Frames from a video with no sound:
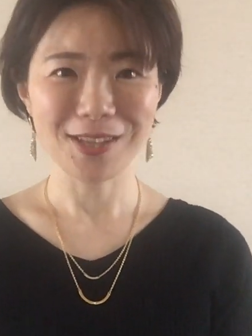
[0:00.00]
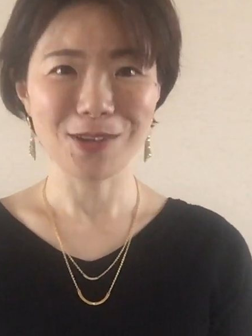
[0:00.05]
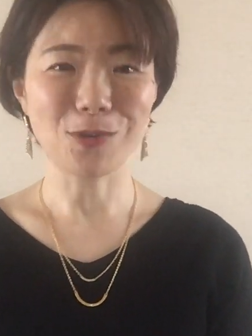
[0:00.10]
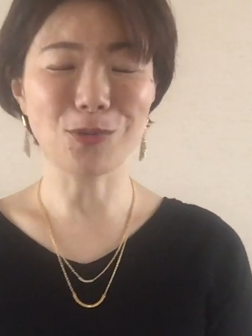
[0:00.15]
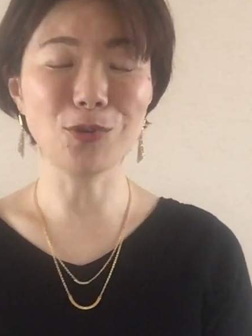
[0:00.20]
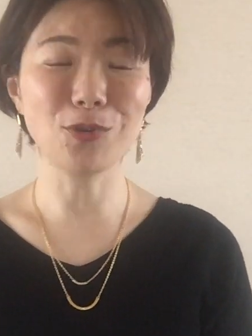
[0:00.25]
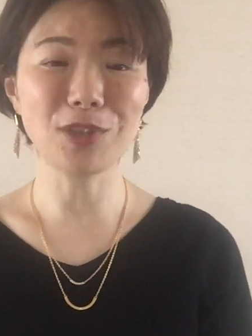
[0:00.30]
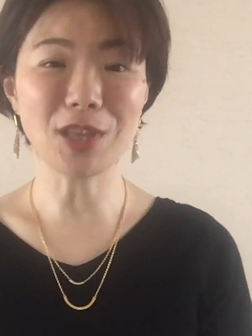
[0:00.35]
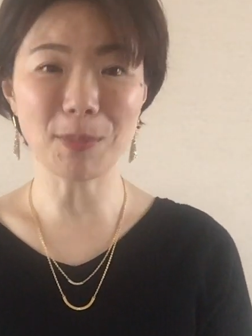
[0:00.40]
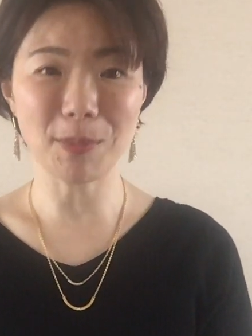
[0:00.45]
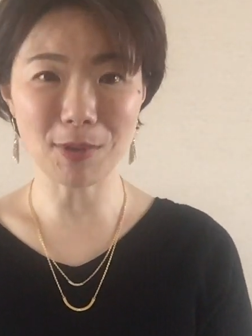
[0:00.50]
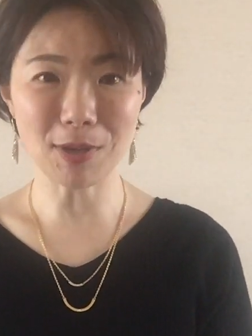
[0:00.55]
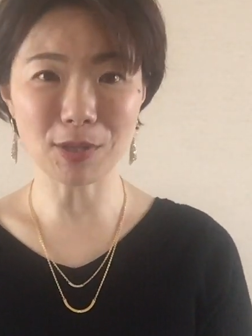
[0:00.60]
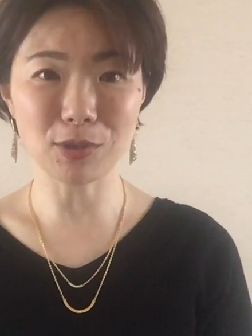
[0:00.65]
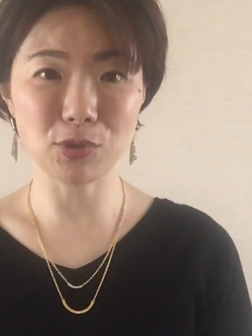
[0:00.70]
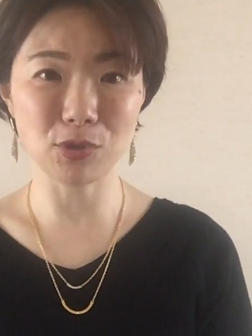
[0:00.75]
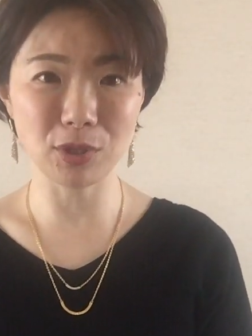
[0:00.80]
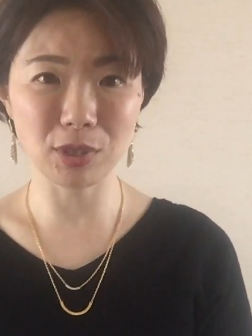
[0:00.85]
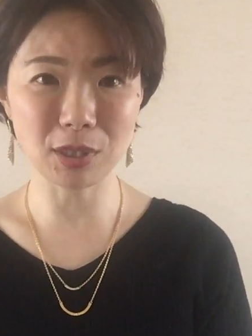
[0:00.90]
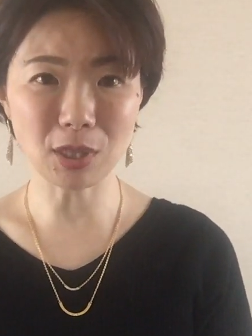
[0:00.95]
この度は
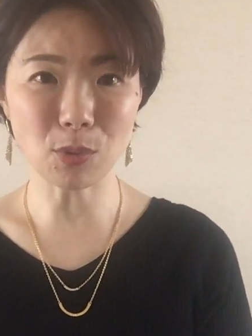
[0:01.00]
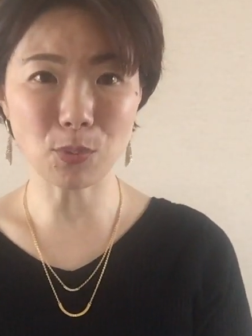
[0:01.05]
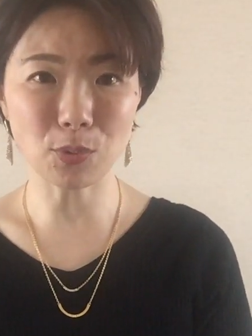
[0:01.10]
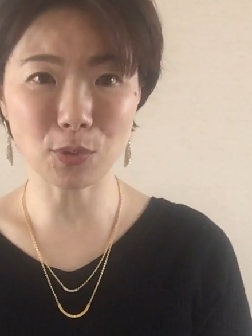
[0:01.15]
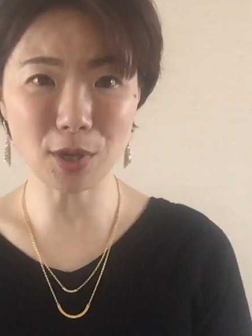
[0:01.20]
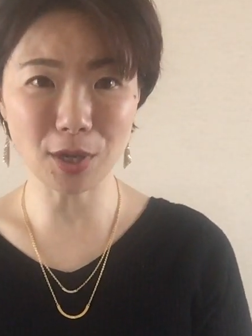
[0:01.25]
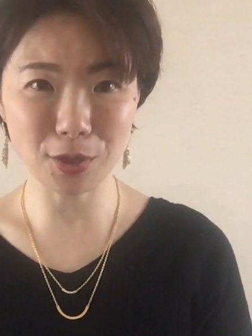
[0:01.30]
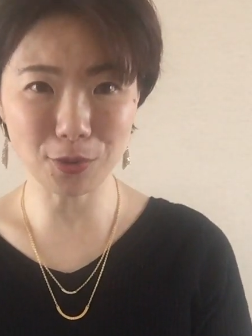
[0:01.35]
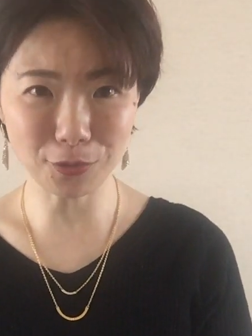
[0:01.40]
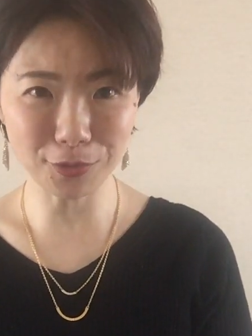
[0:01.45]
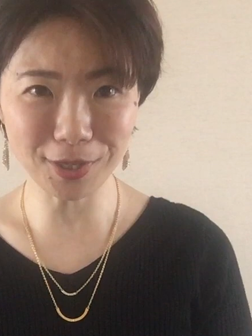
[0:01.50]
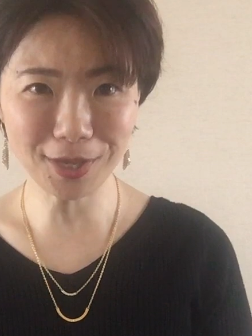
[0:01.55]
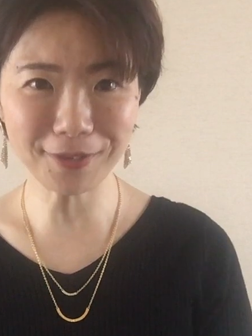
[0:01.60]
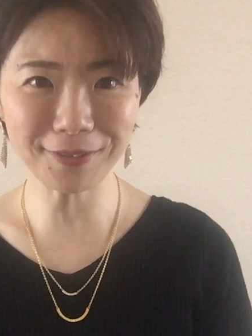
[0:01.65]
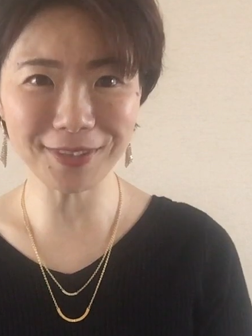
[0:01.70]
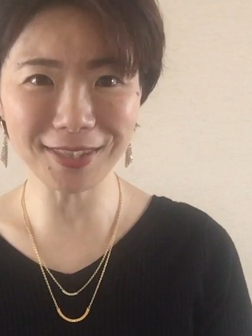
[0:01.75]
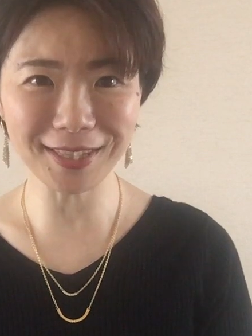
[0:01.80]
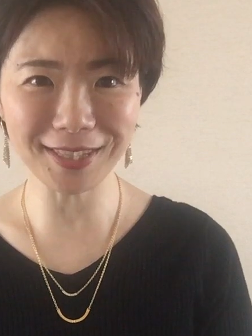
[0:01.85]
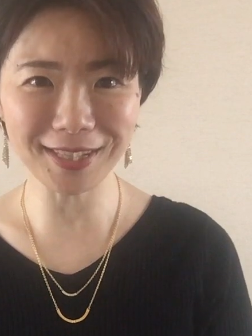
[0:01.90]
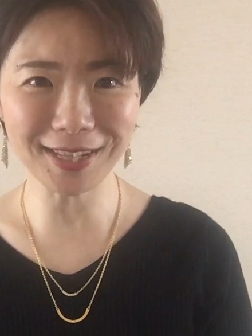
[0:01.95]
ツイッターフォロワー
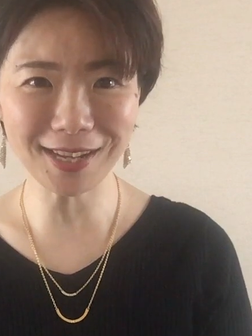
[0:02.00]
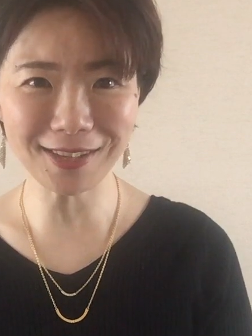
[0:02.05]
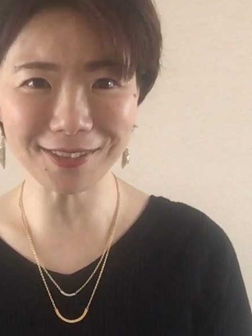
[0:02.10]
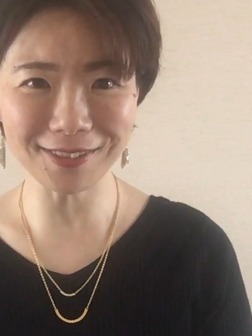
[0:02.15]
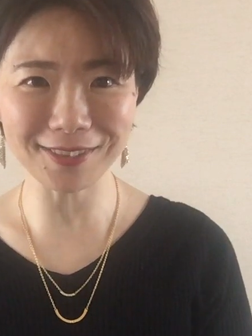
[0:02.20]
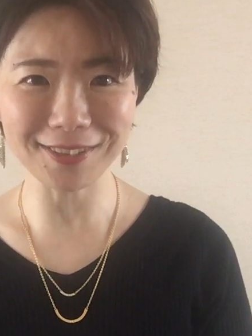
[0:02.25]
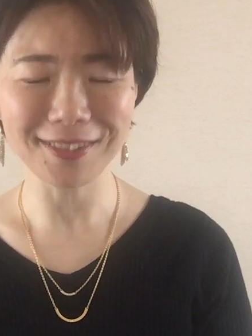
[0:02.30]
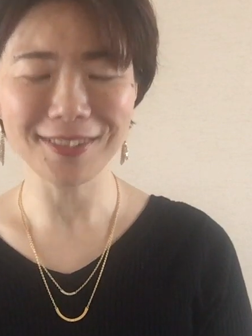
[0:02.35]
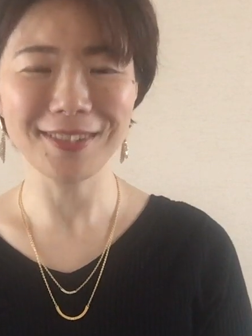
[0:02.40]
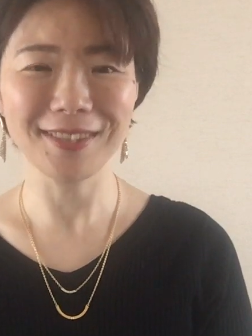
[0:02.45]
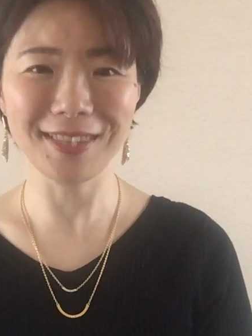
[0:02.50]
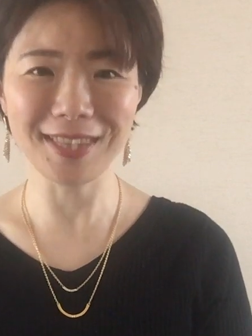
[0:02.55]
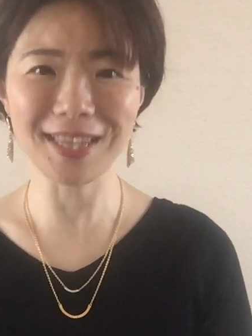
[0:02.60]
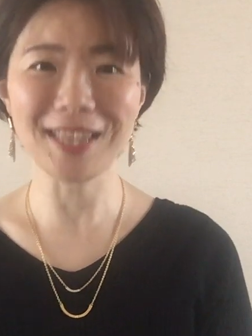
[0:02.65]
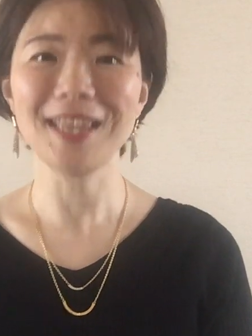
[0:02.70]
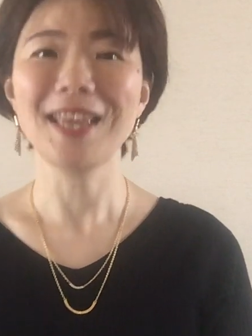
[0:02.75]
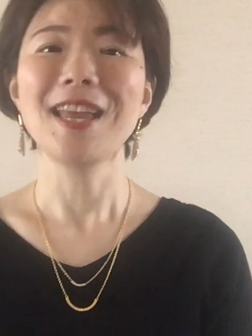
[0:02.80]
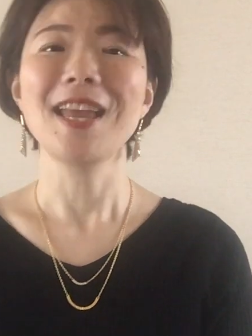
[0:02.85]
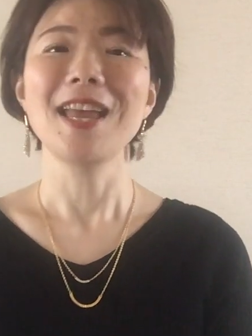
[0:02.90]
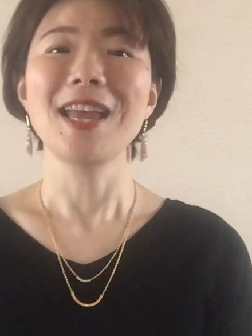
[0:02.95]
400人企画
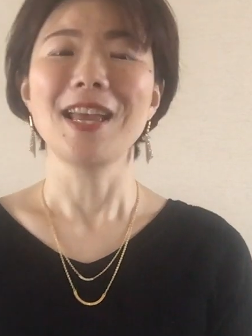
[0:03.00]
に